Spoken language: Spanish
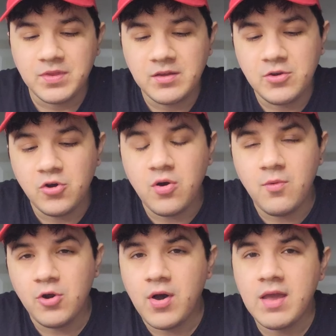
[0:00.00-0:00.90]
No
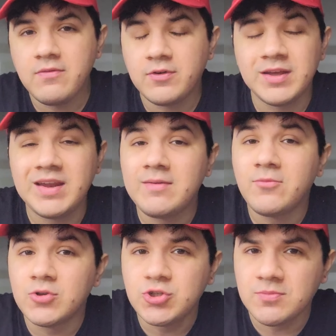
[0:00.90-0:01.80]
como los iPhone, era
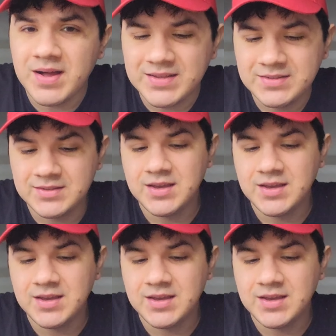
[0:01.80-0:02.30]
mucho más.